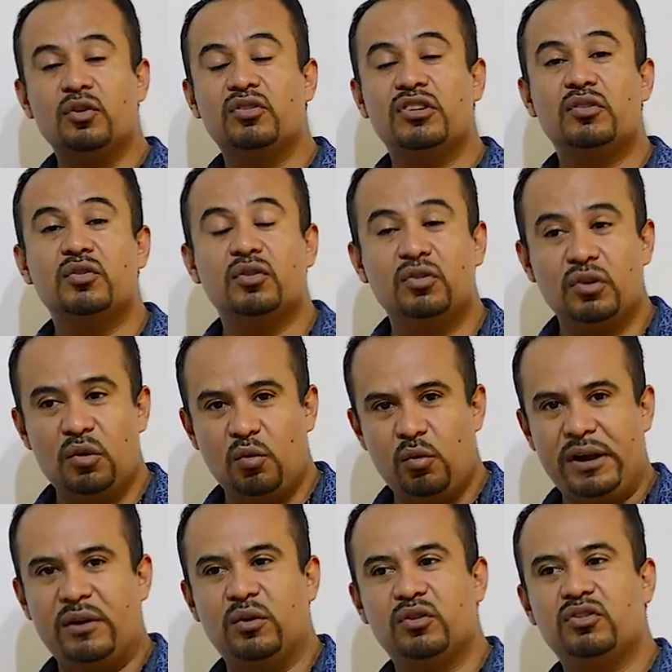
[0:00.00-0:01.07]
todos esos
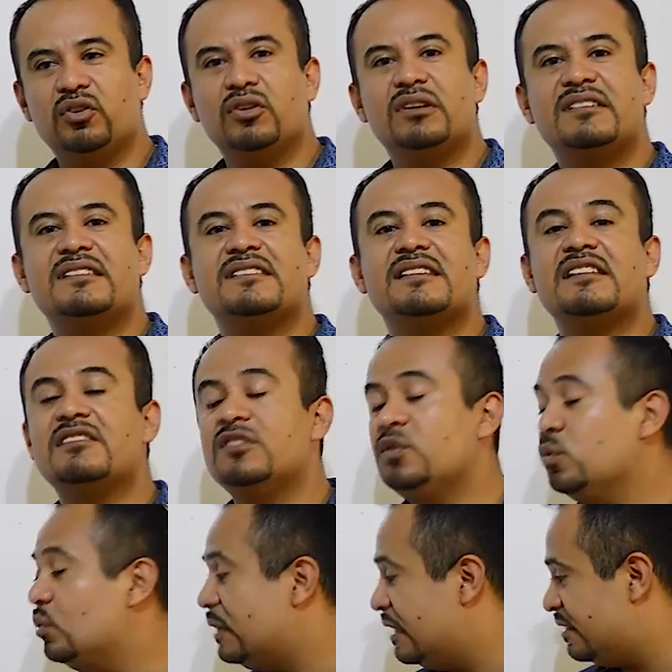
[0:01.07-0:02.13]
huecos, todas esas
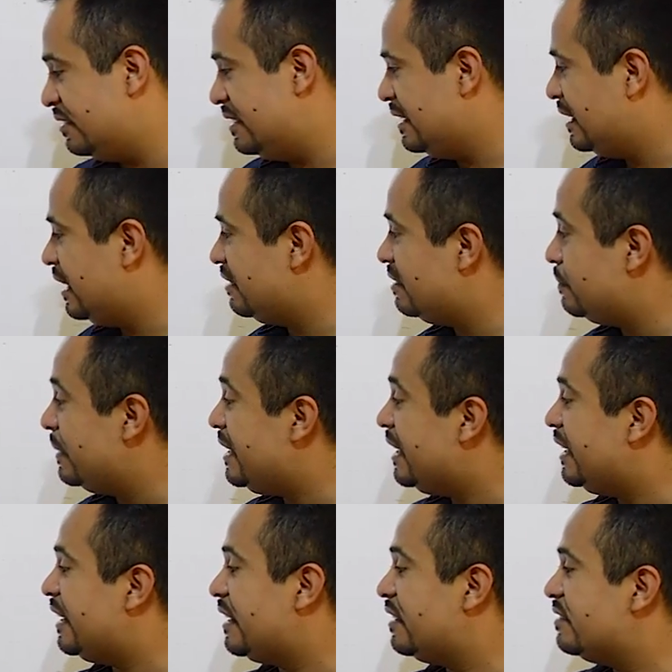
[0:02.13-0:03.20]
dudas que se
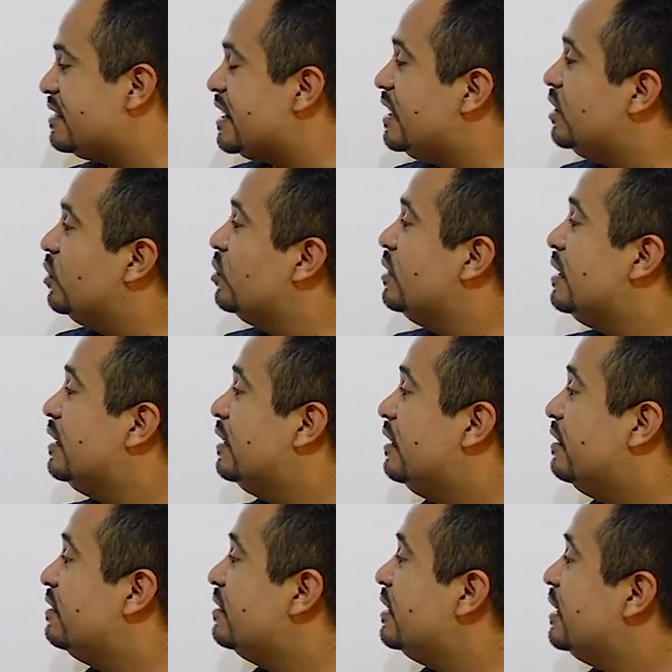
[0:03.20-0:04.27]
vienen arrastrando
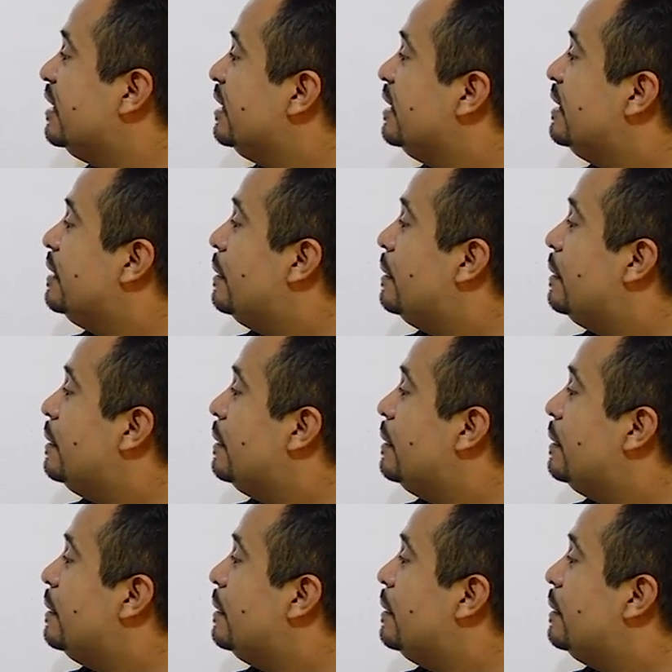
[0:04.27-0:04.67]
desde